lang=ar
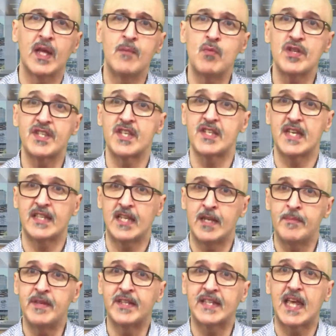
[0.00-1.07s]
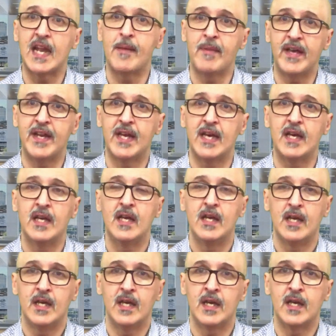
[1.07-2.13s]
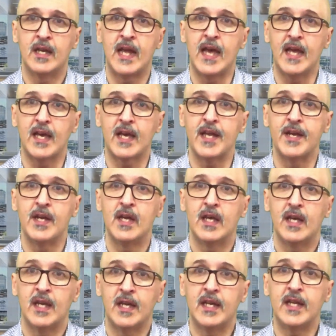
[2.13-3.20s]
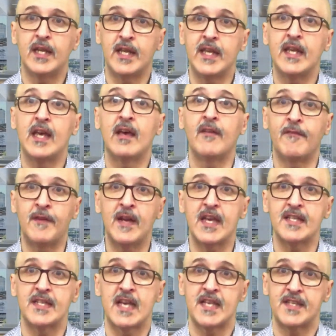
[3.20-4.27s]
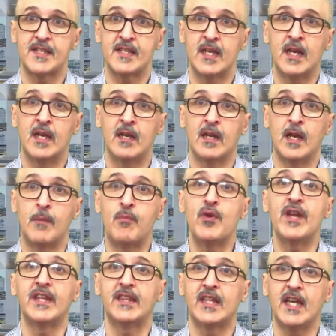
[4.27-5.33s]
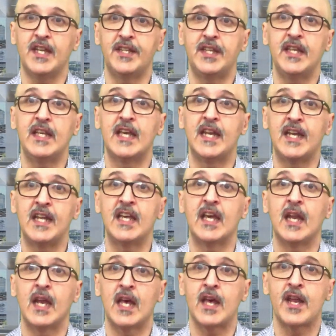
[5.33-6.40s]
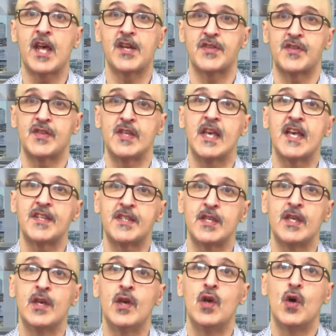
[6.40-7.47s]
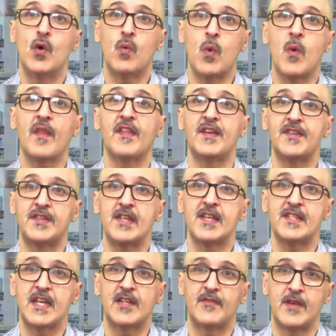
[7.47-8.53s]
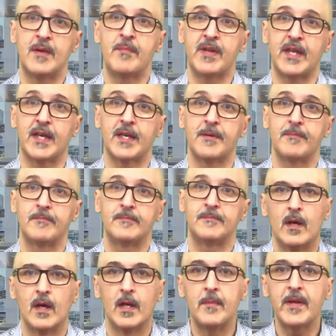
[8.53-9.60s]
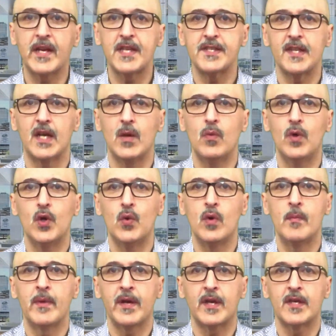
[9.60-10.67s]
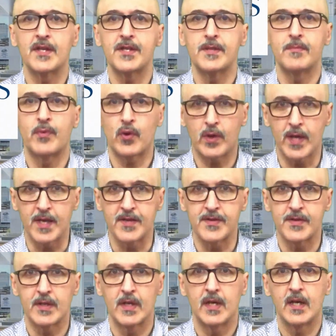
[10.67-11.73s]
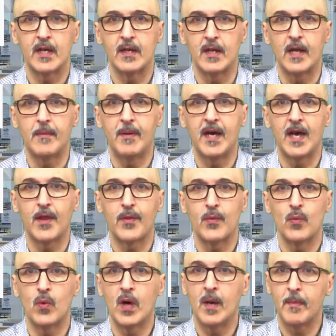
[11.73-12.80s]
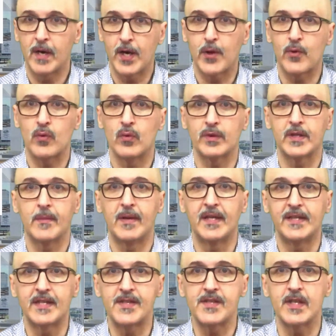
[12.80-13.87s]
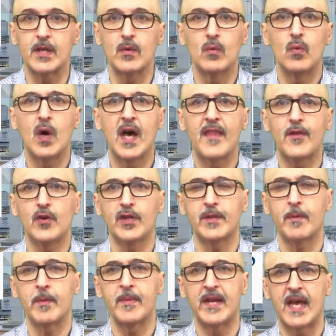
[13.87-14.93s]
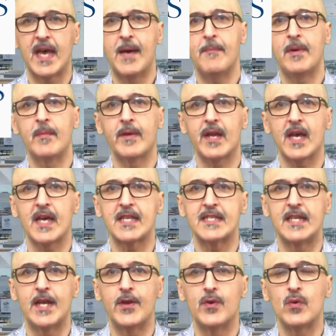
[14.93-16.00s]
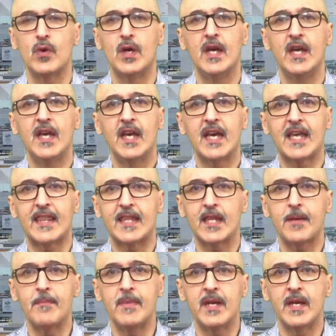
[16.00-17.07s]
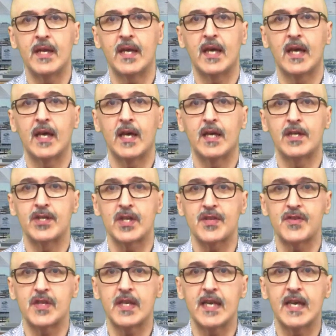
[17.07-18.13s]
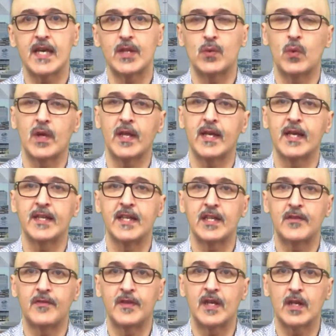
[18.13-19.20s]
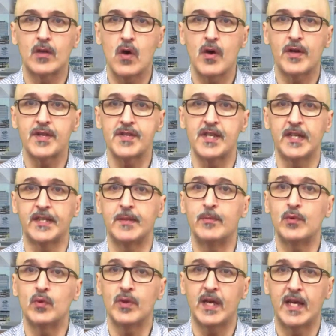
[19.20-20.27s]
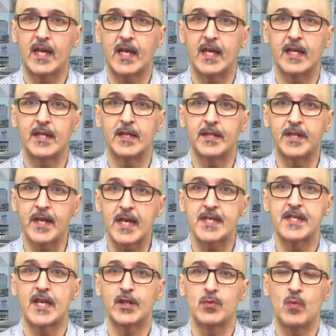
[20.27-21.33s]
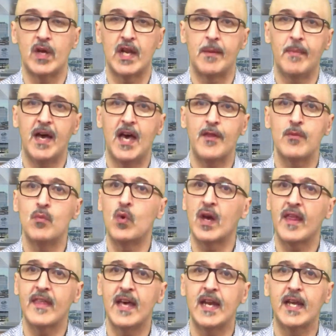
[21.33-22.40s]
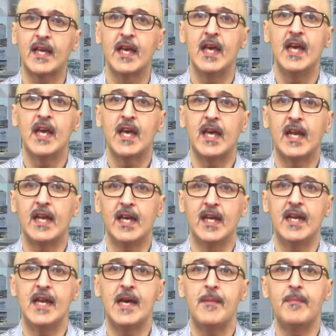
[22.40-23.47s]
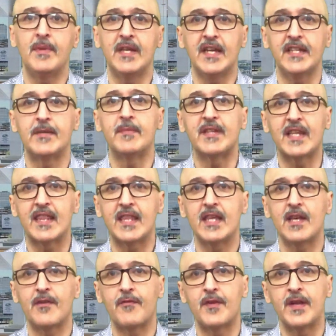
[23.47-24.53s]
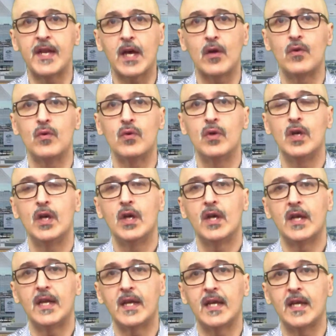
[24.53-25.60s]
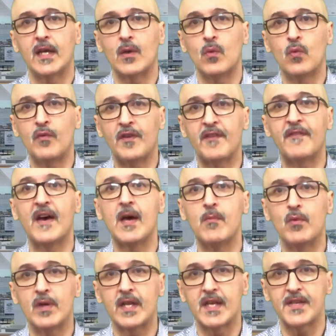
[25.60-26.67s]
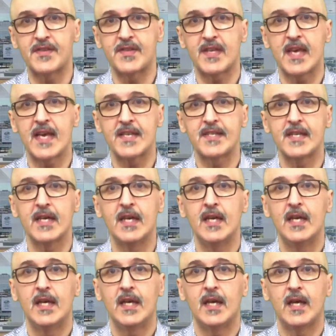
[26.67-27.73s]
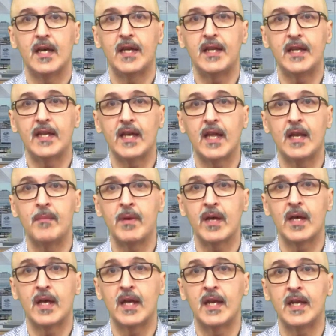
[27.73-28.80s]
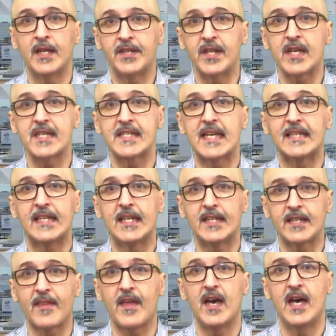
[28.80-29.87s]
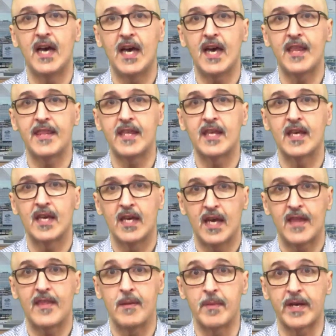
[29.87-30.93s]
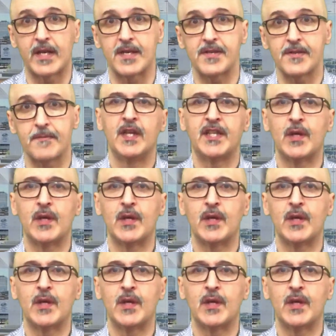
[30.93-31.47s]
المؤسسات اللي بنتكلم عنها آه، لاحقا اللي هي في الأساس البنى التحتية للقرار السياسي ووضع السياسات في أمريكا المركز الأول هو مركز بروكينز آه، للأبحاث ومقره طبعا دي سي وهذا يعتبر من أهم المراكز لأنه كثير من آه، الشخصيات والقيادات في الكونغرس يعتمدون على دراساتهم وعلى أبحاثهم وكذلك الإعلام يعتمد كثير في نقله إيه، وفي فهمه للسياسه آه، للدراسات اللي تضعها هذه هذا المركز.